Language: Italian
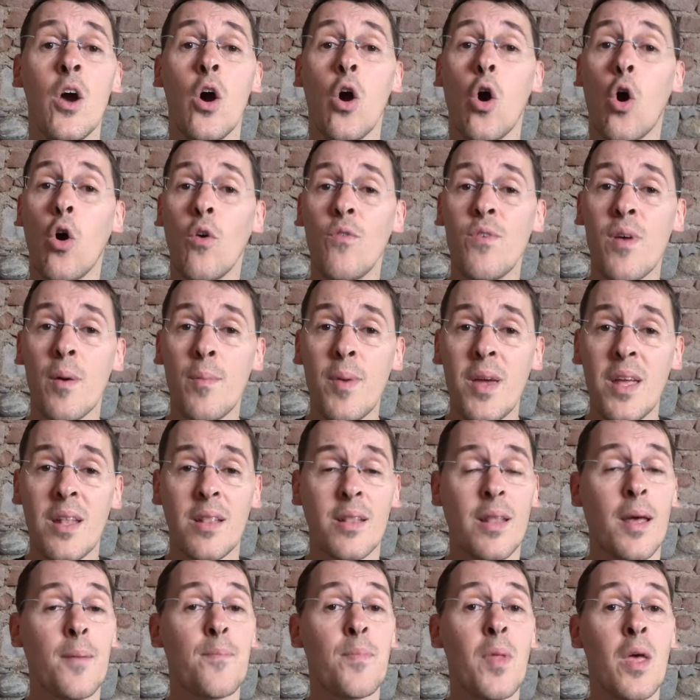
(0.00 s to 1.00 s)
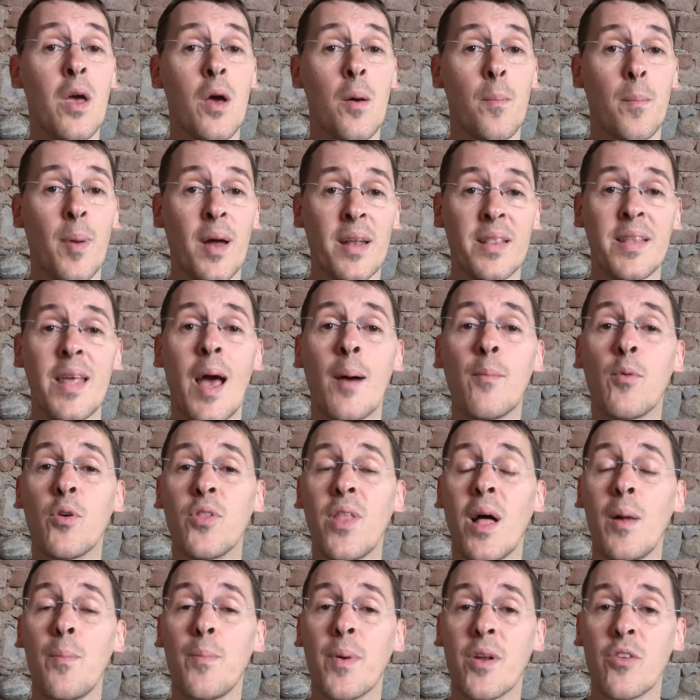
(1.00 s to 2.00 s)
Ovviamente Partiamo
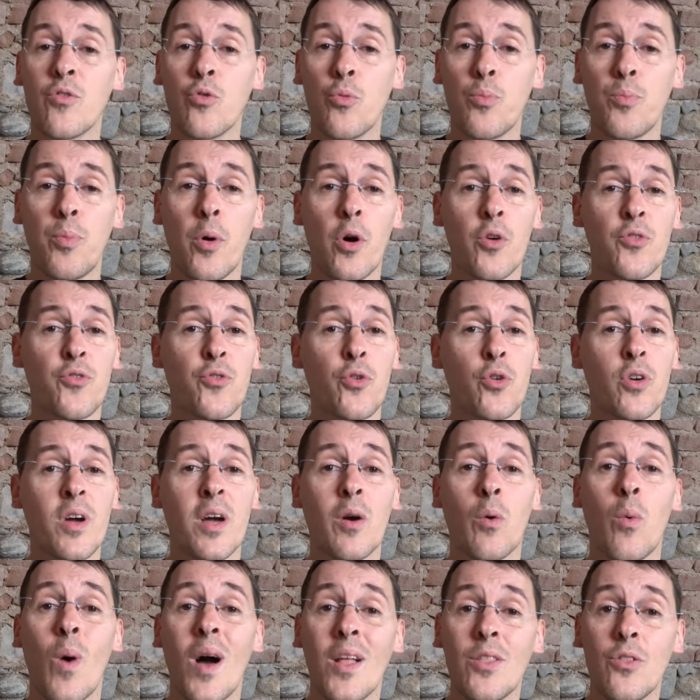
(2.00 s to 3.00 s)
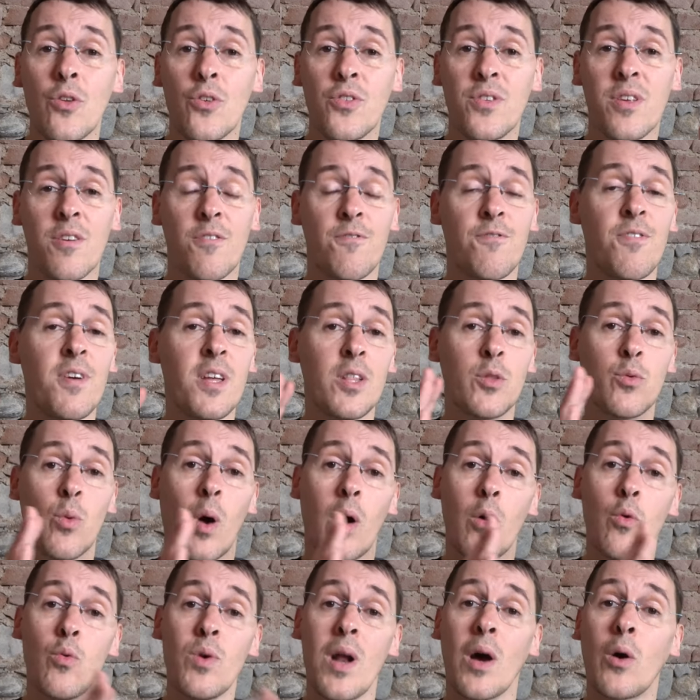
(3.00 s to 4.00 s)
dal presupposto che quando si
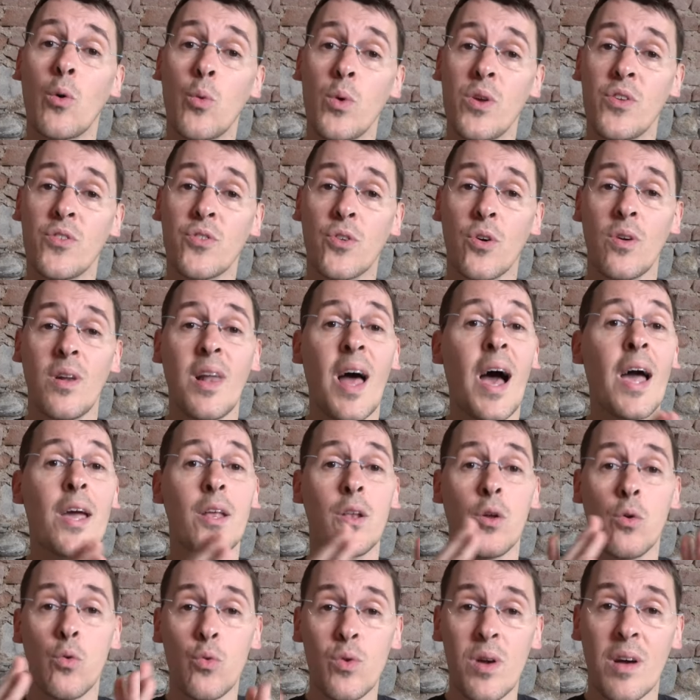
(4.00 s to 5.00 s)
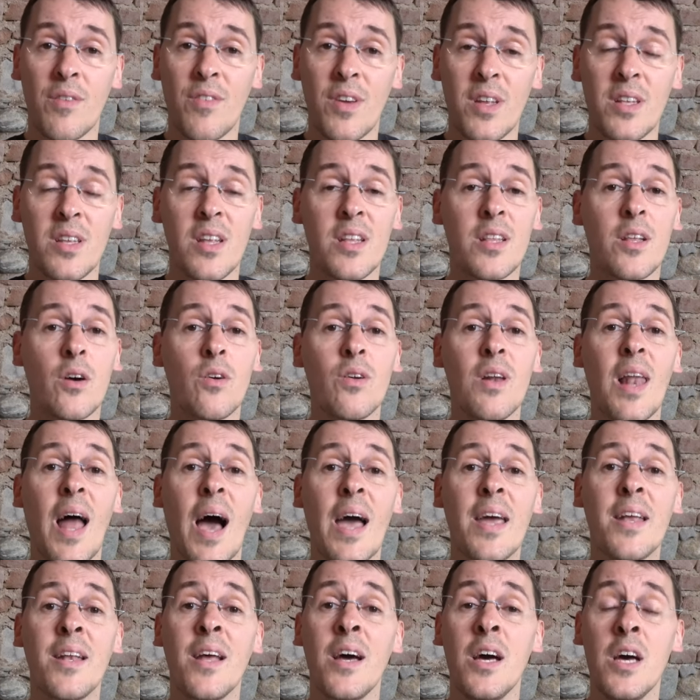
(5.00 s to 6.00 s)
effettua un acquisto online, una vendita
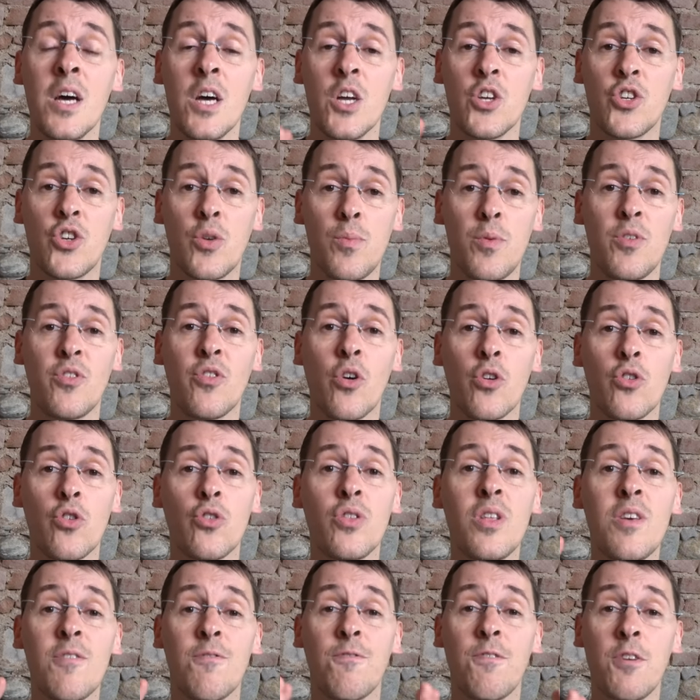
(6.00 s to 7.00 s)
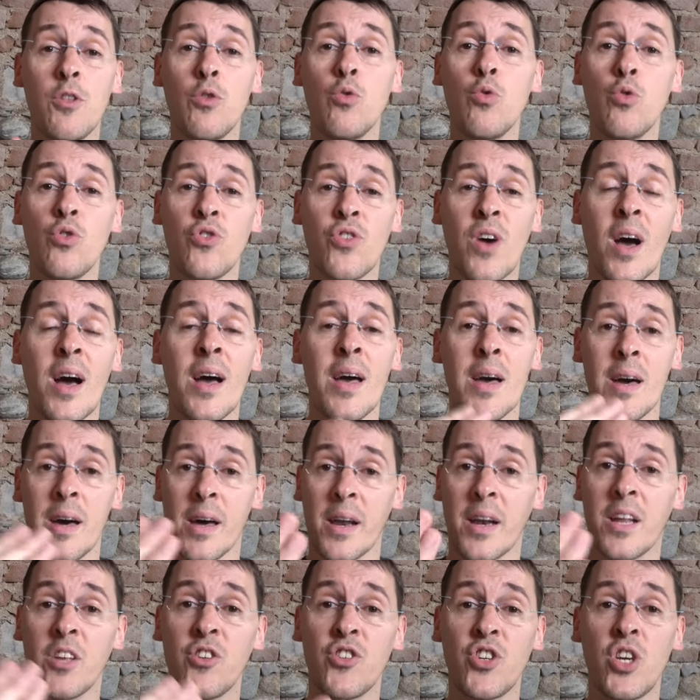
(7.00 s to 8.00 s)
online, c'è bisogno di fiducia
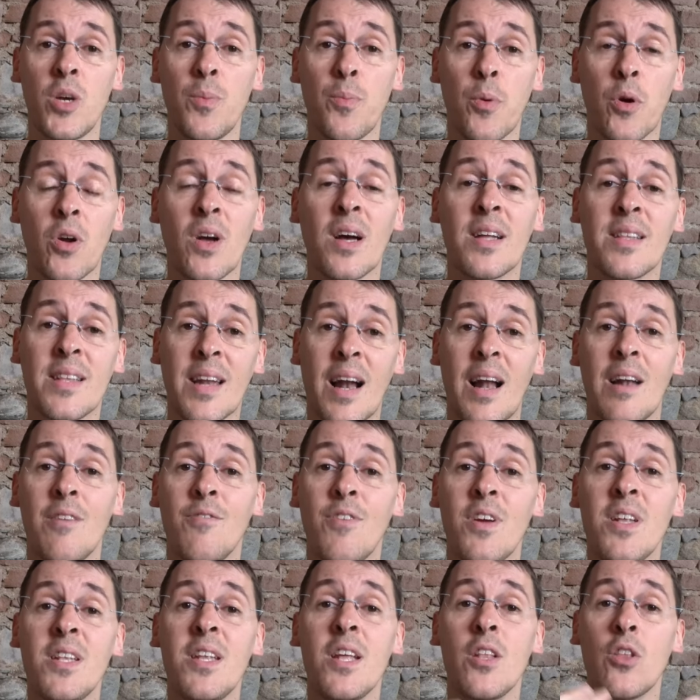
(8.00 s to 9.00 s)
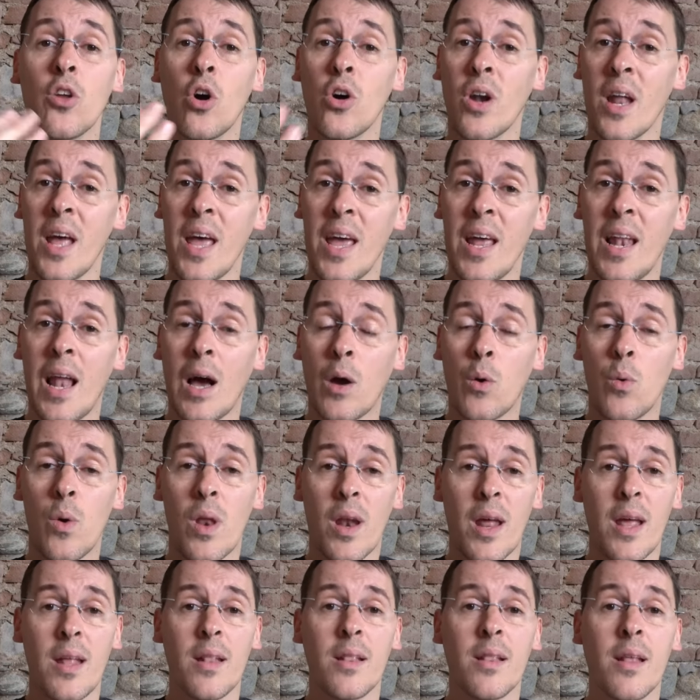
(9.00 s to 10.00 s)
reciproca tra il venditore e
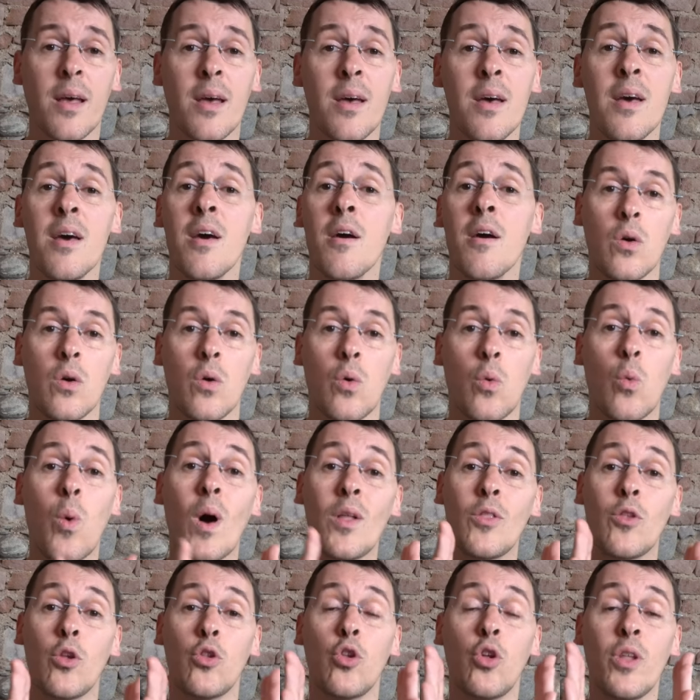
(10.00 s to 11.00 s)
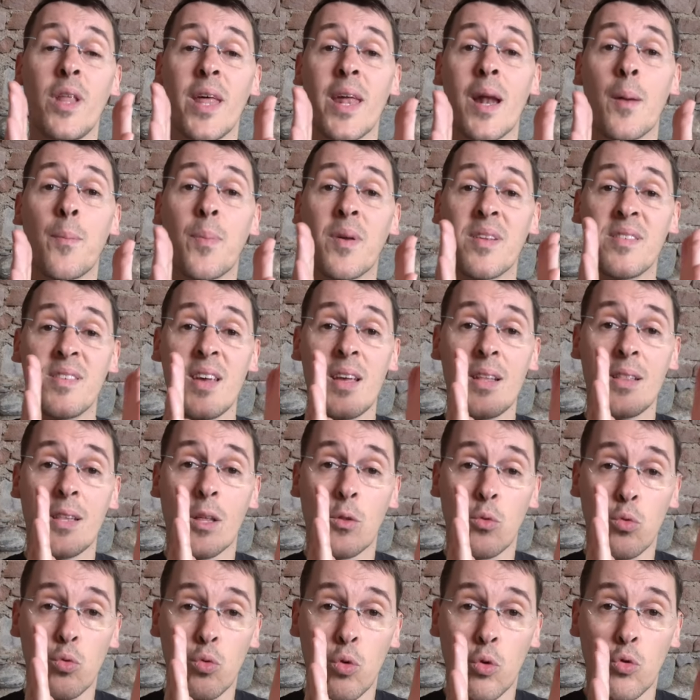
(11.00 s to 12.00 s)
l'acquirente quando non era presente
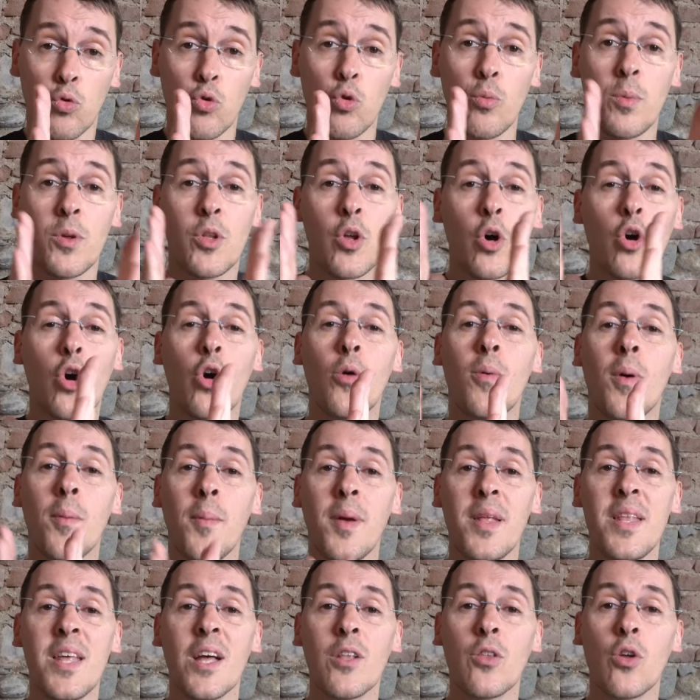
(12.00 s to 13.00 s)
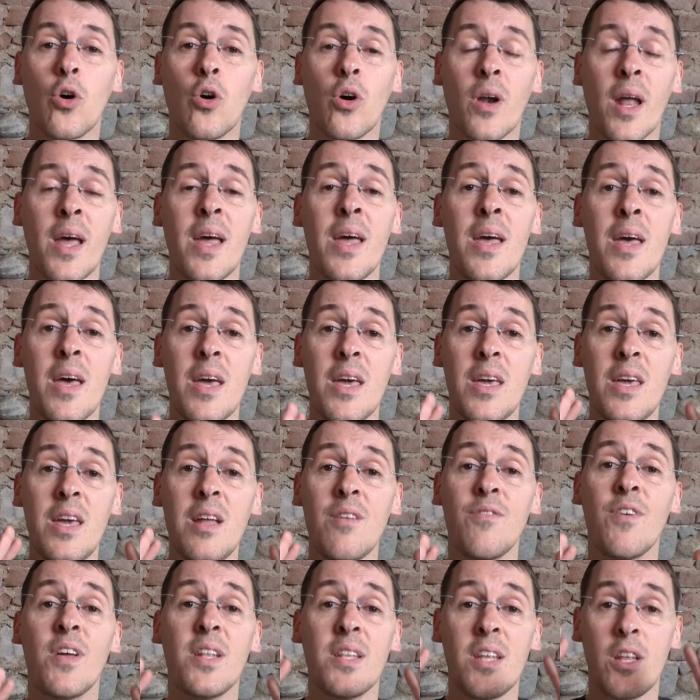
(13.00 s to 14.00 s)
tutto subito come mediatore, il
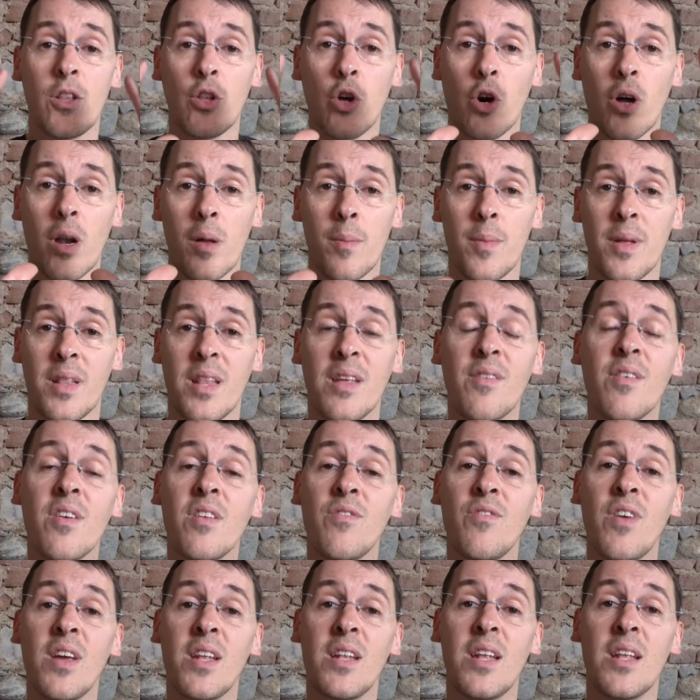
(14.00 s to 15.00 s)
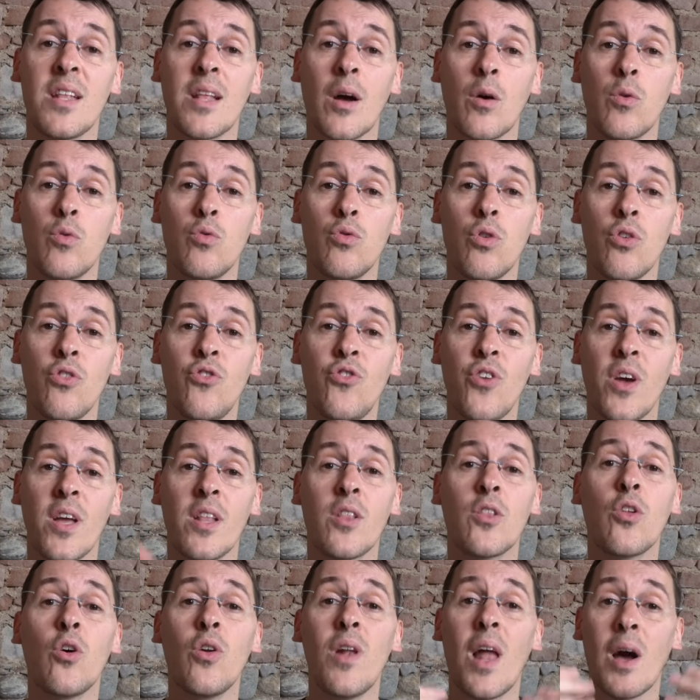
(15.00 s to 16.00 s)
venditore metteva in vendita un
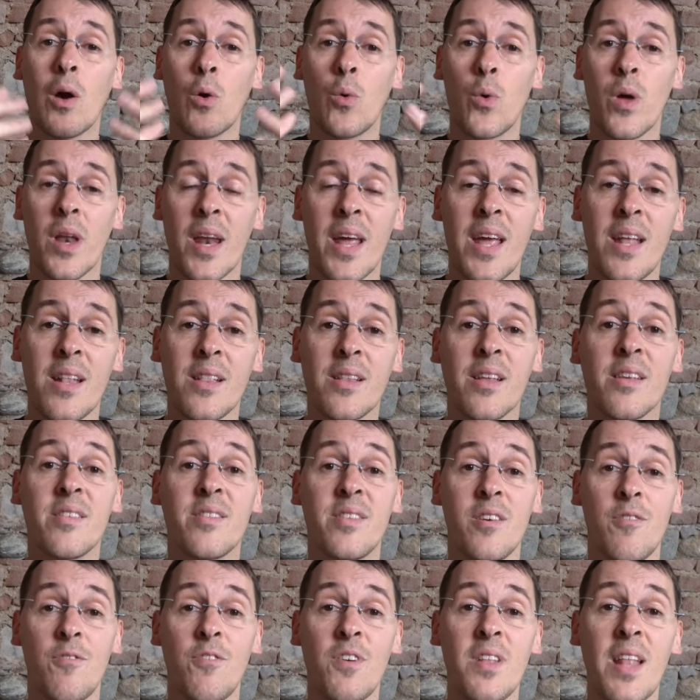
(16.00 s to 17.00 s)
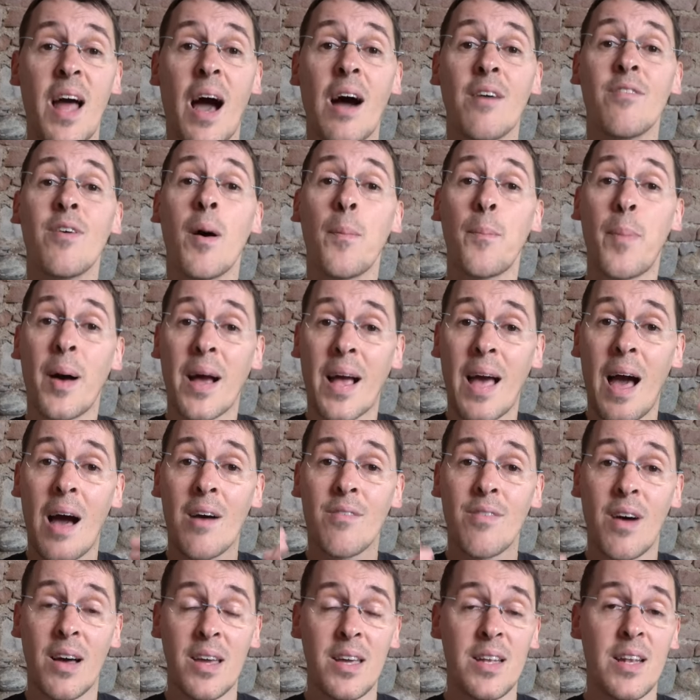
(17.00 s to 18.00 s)
oggetto, l'acquirente si fidava,
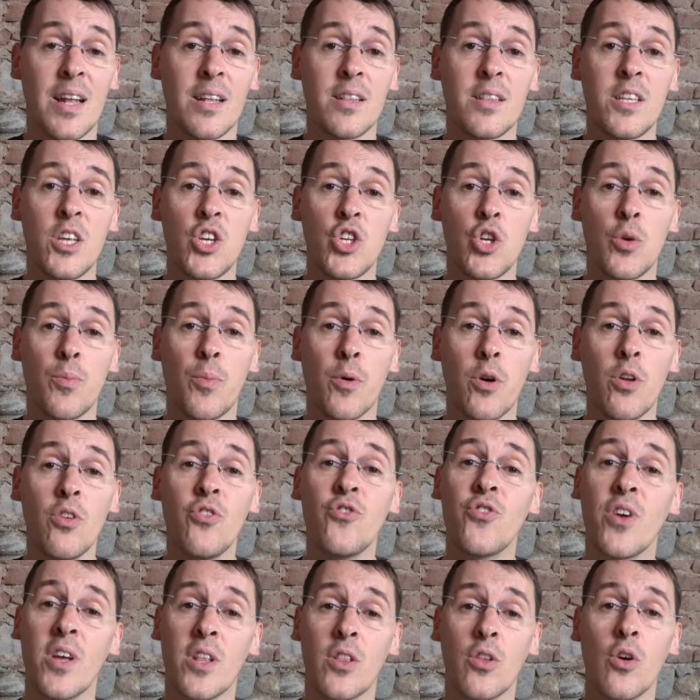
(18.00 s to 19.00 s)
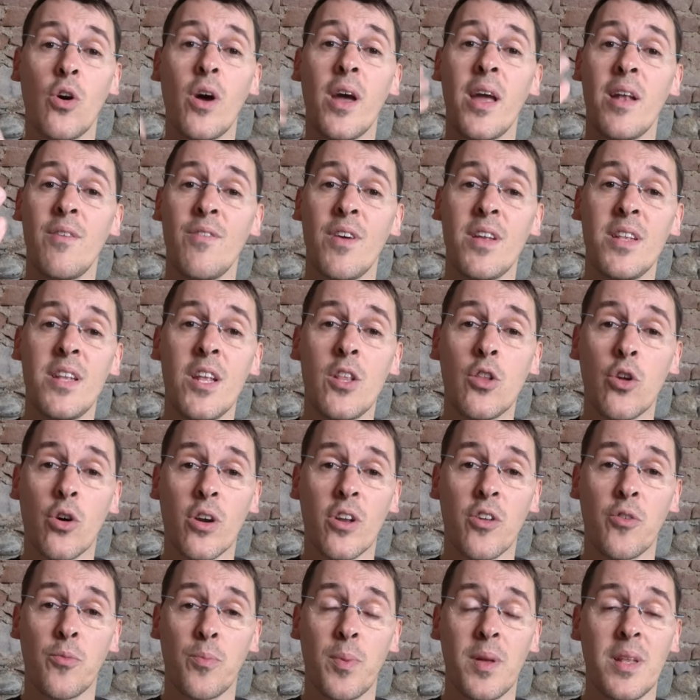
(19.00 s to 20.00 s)
pagava in anticipo l'oggetto e il
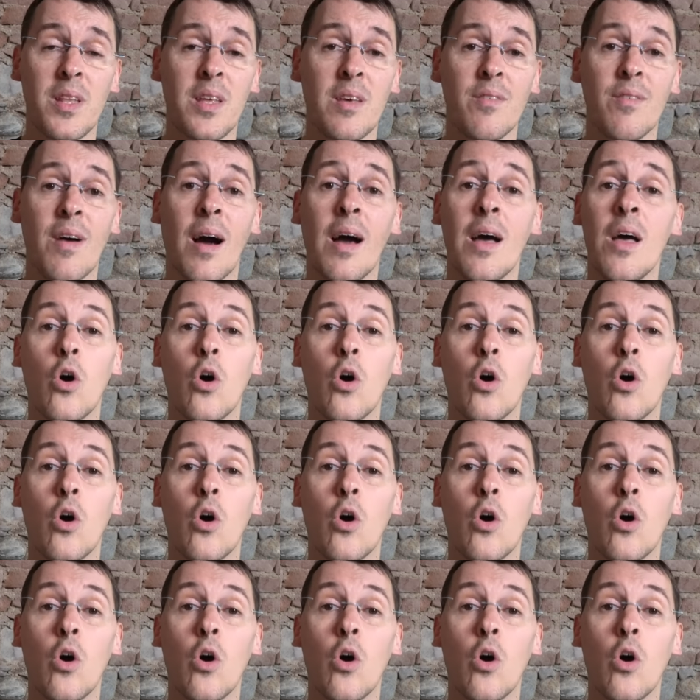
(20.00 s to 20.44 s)
venditore spediva.